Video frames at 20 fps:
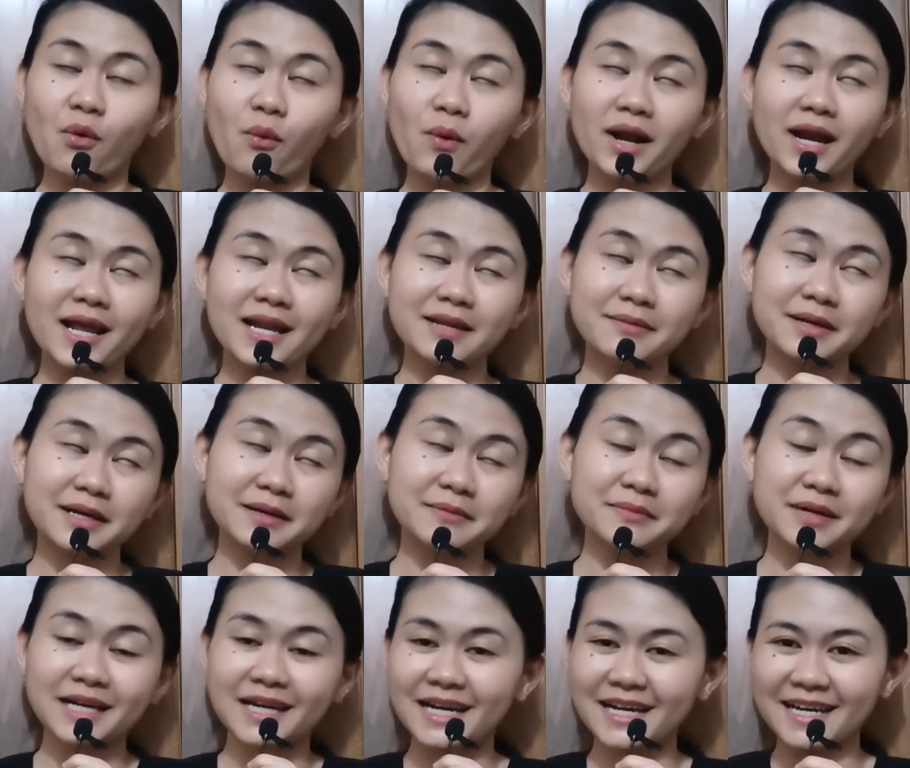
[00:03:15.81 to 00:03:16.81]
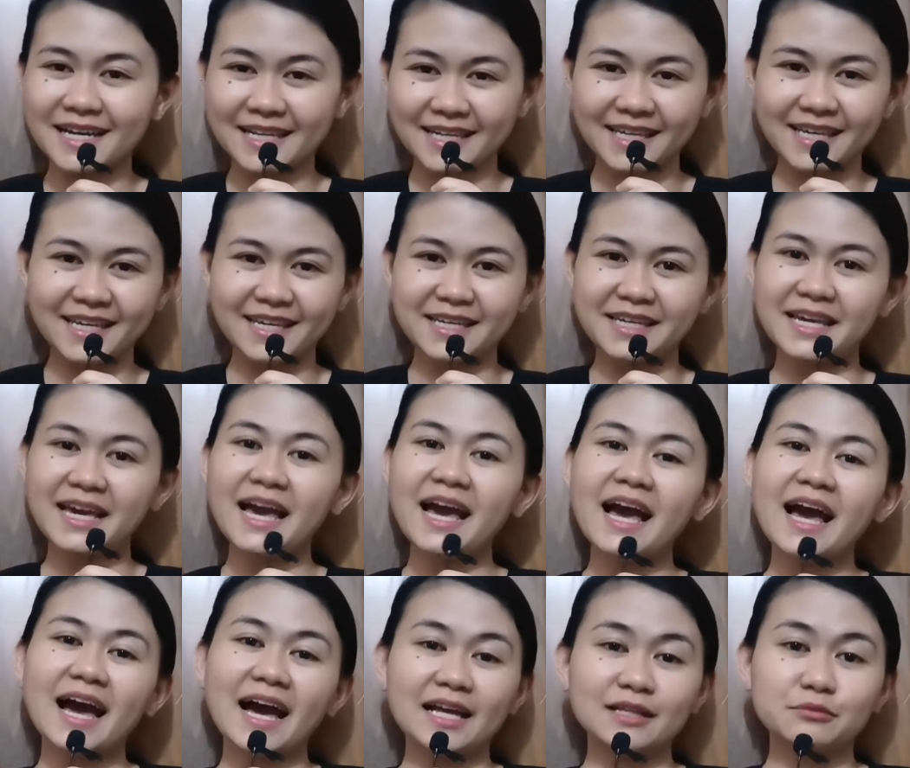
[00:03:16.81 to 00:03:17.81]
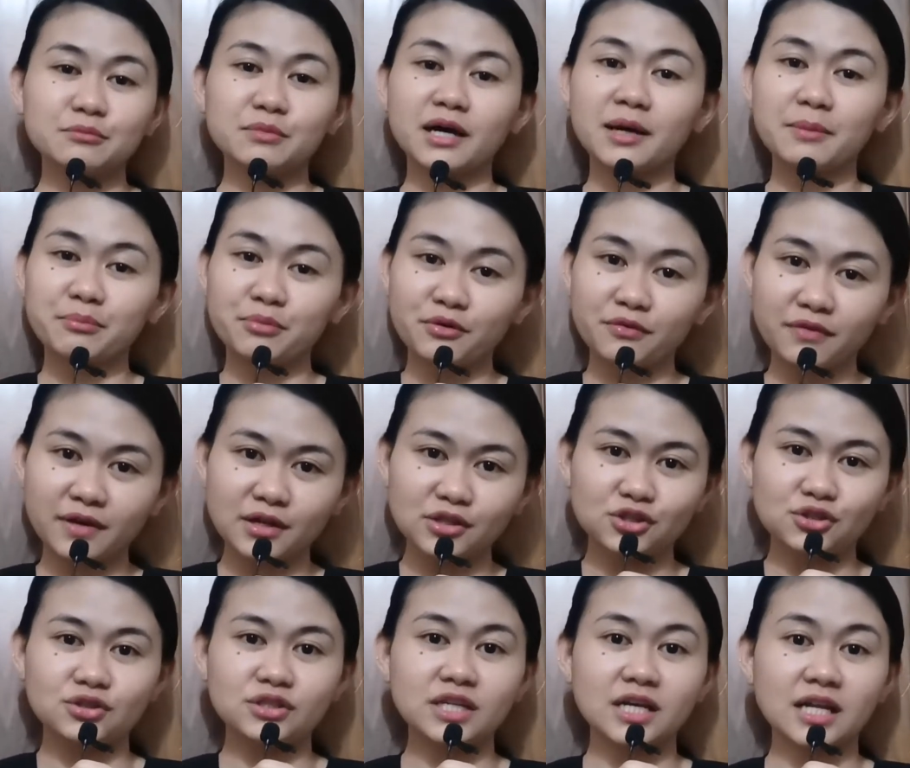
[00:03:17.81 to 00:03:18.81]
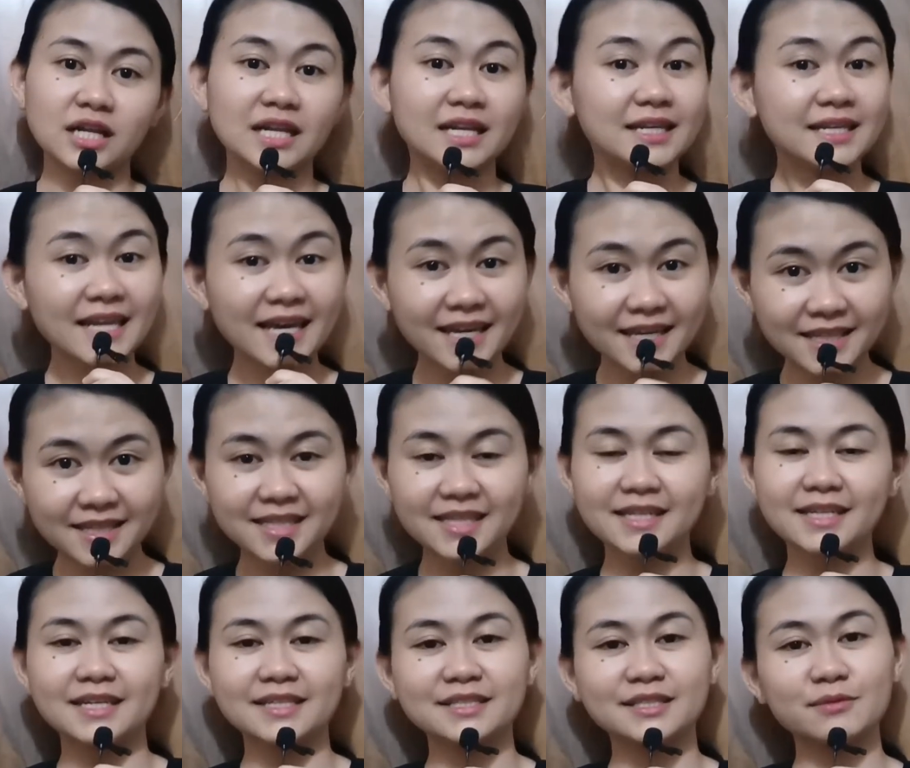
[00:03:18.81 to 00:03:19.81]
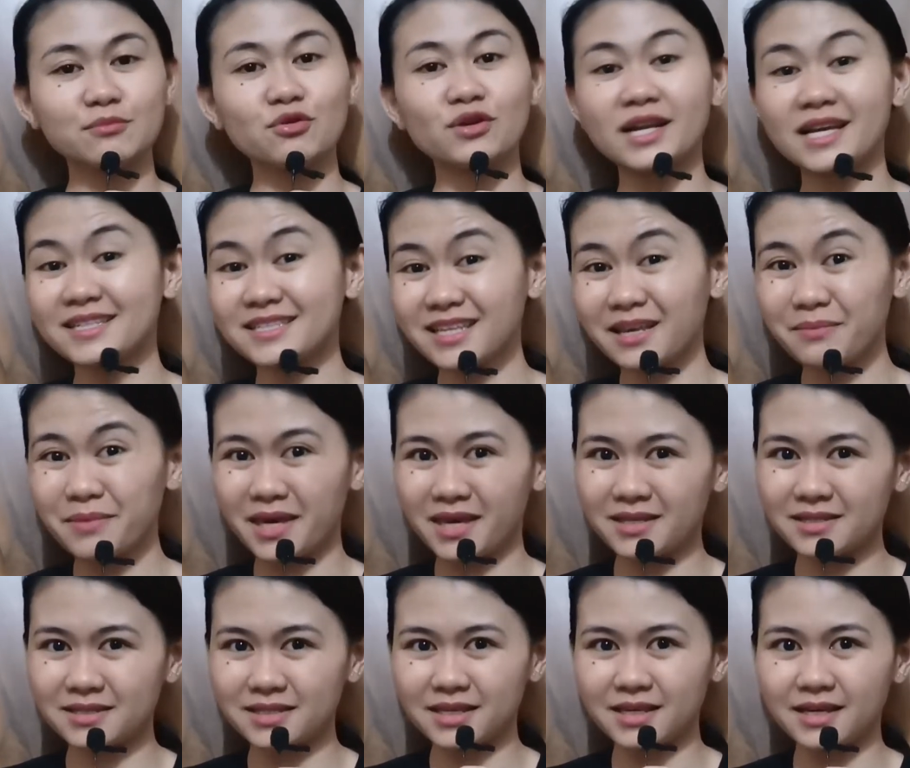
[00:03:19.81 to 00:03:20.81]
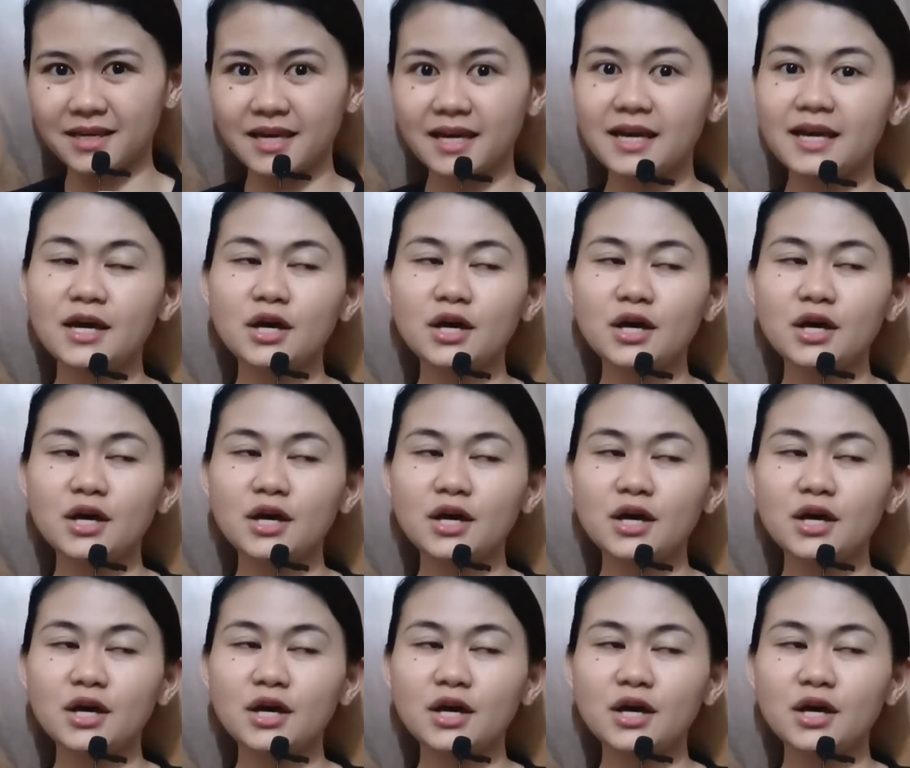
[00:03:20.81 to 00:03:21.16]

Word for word: Wala namang magagaling at mga professional na hindi nagsimula sa basic.